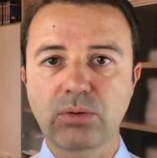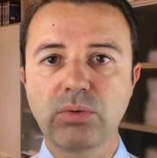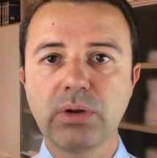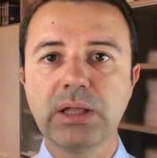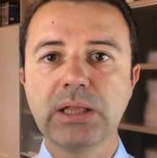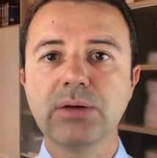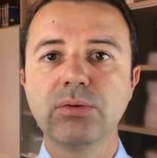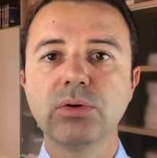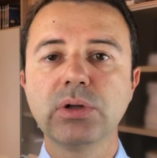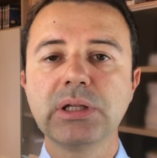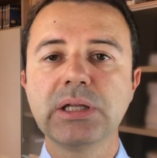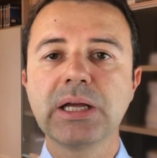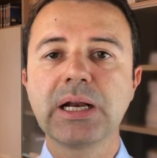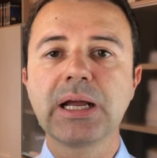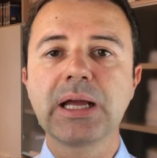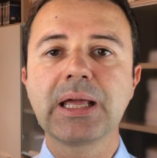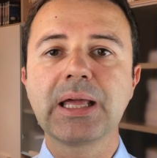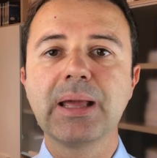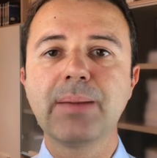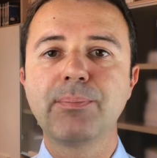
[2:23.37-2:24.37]
quindi vuol
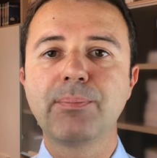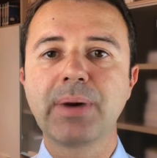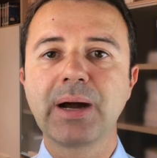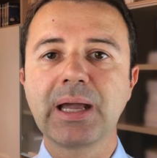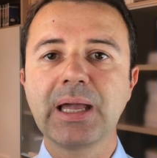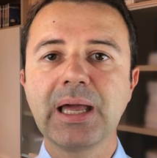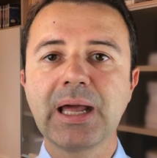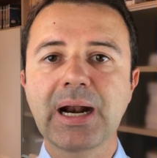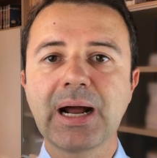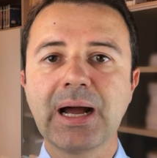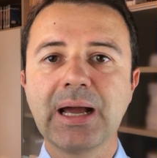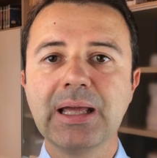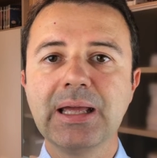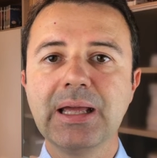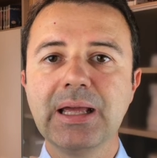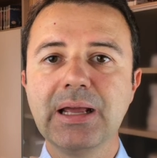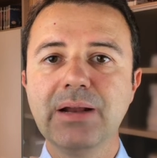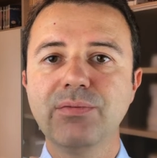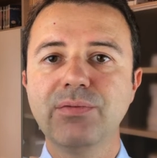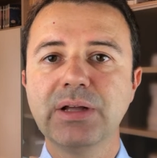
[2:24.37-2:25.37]
dire che
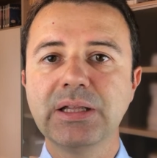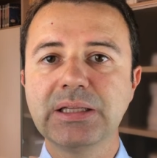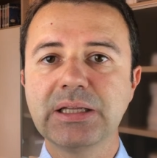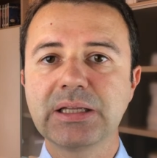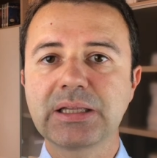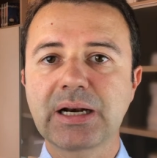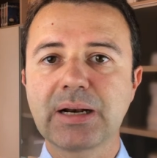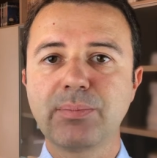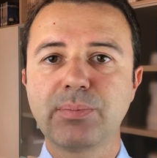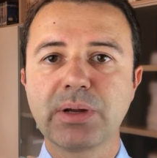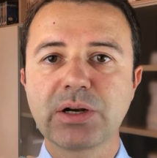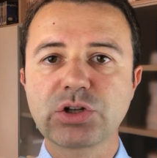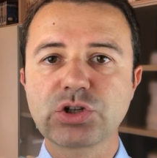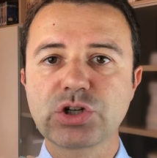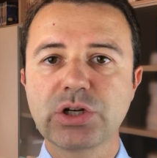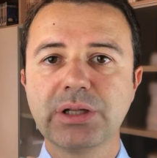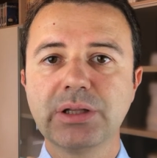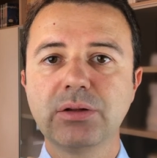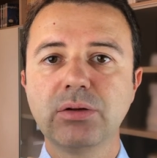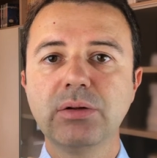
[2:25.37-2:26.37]
pagherai il
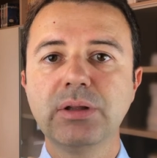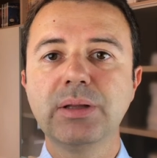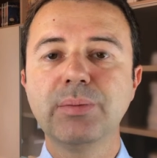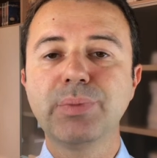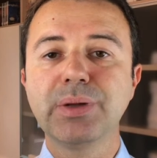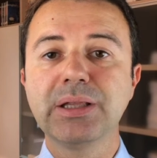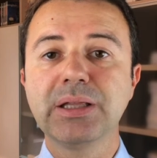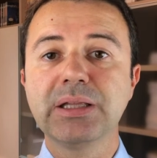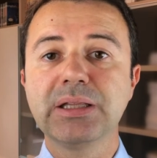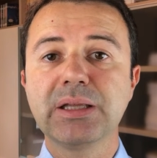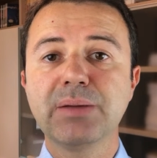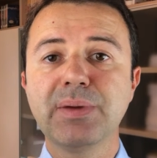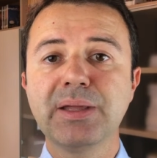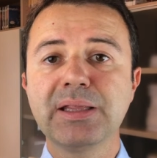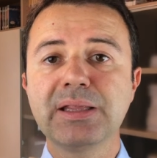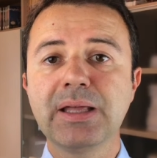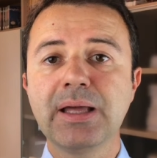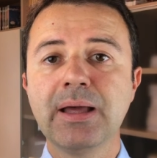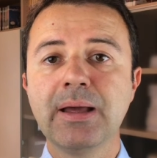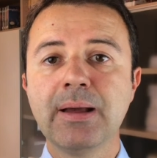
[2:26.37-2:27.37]
23%
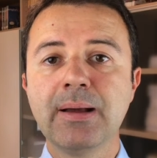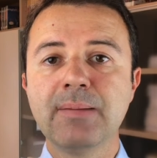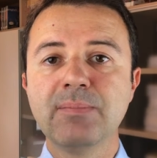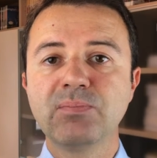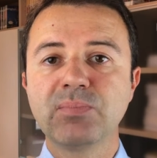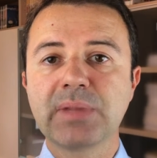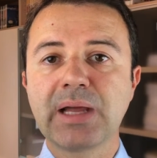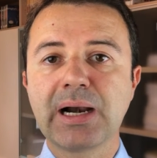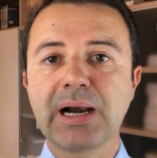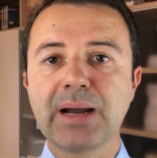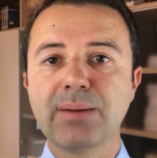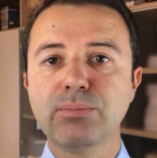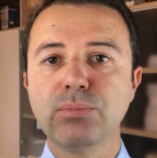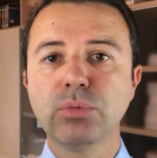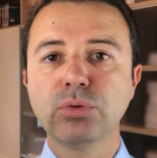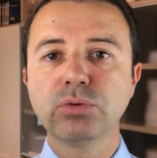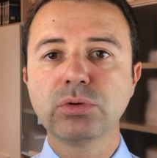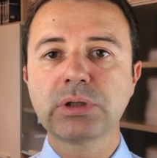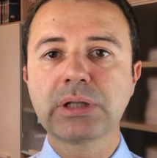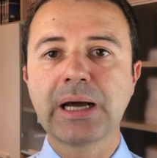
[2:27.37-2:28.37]
indipendentemente
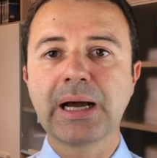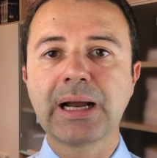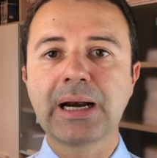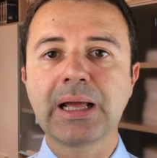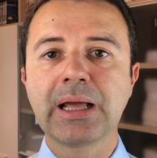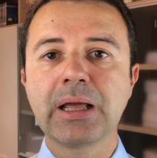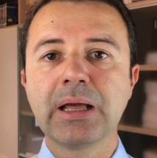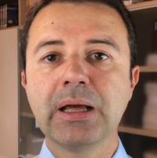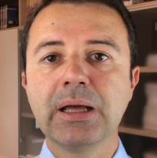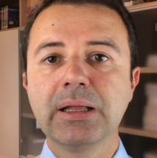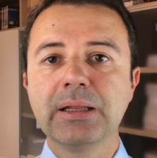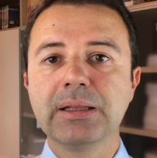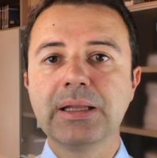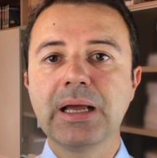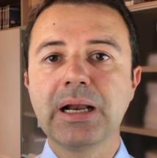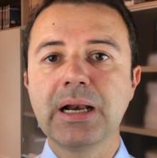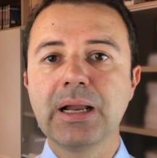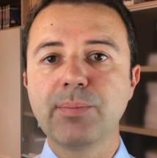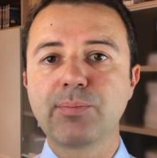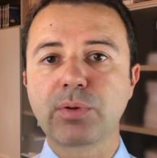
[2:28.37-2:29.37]
dall'ammontare
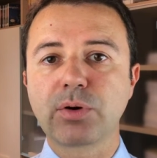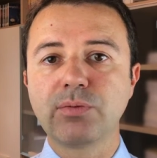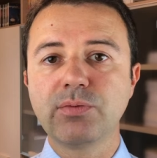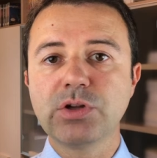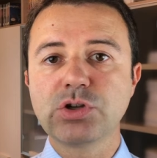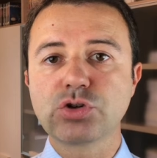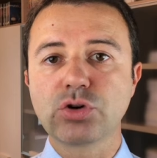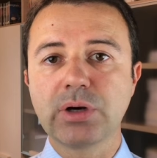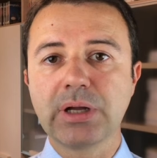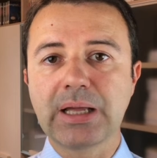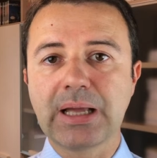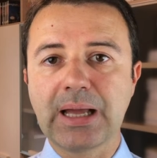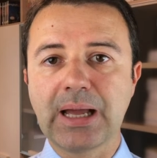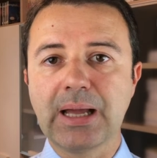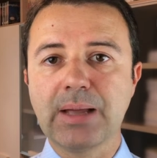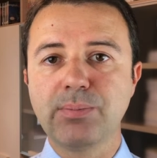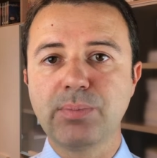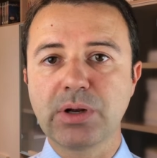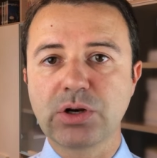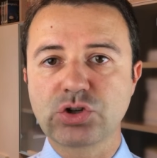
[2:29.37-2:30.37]
delle provvigioni che hai